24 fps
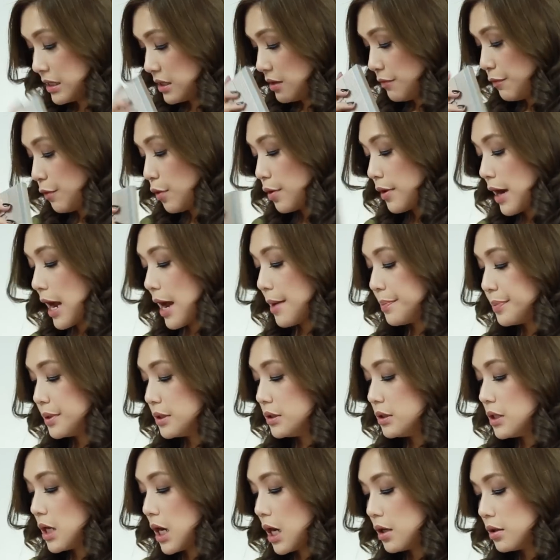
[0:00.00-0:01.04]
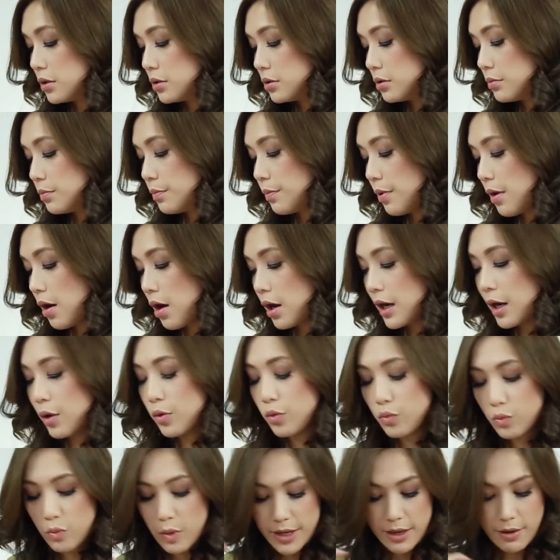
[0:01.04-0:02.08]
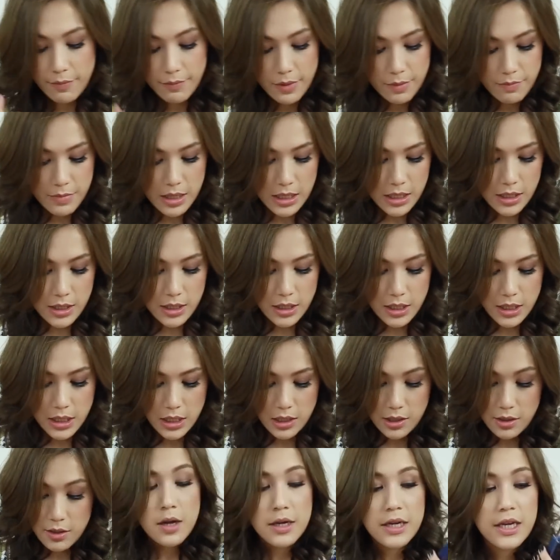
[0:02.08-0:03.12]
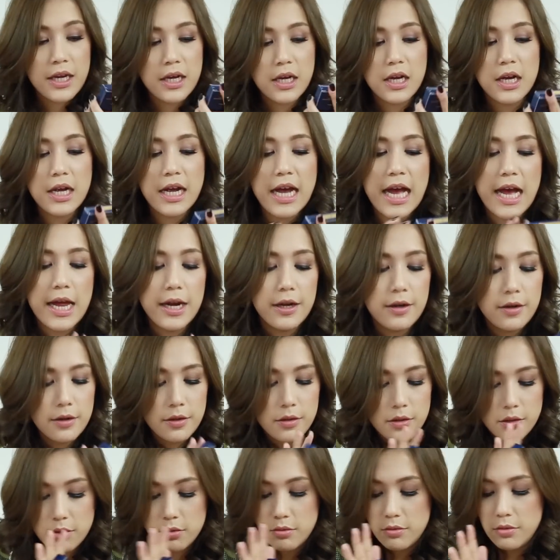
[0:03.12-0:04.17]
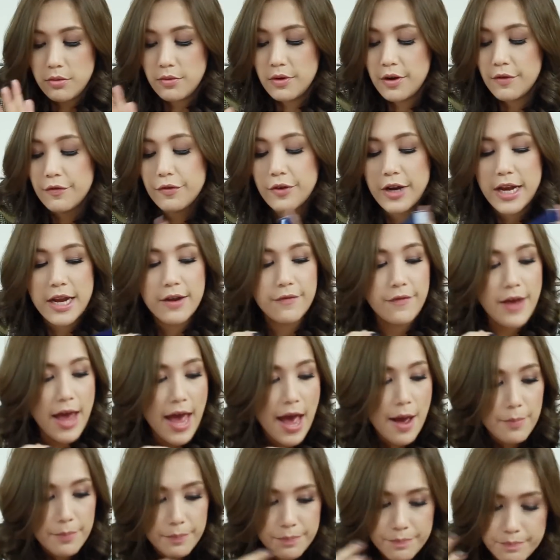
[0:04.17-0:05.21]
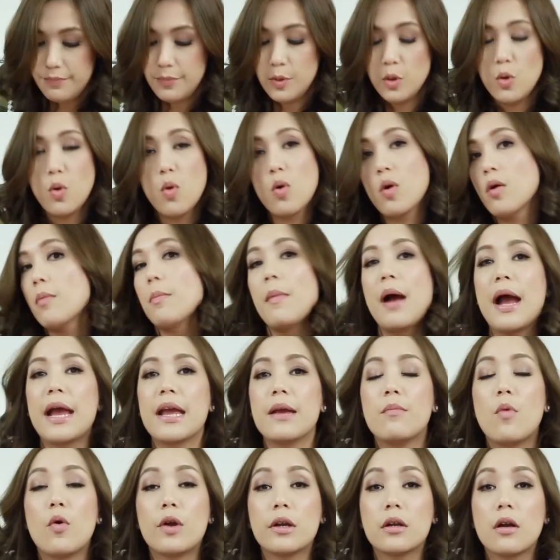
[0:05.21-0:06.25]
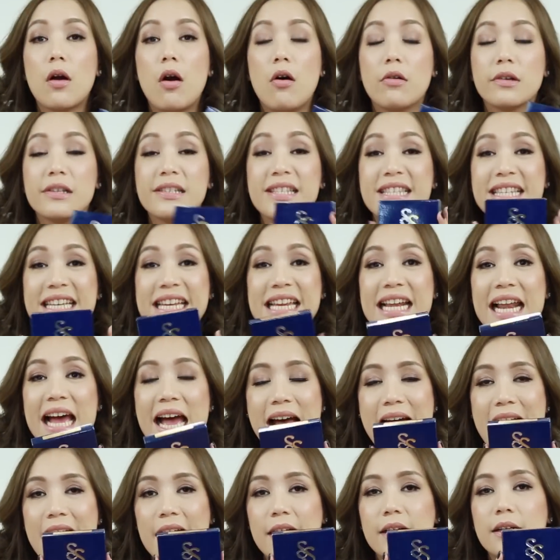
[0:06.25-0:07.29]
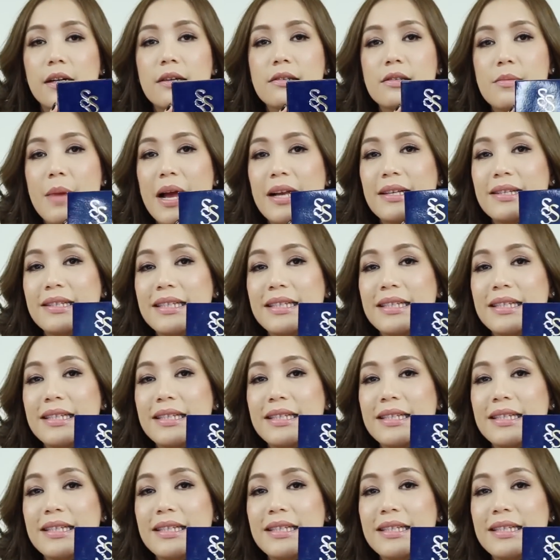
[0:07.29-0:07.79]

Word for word: ไปซีโฟราเพื่อเพราะเรารู้ว่ายังไม่มีที่นี่นี่คือการรีแวมลุคใหม่หมดของ Stila ค่ะเครื่องสำอา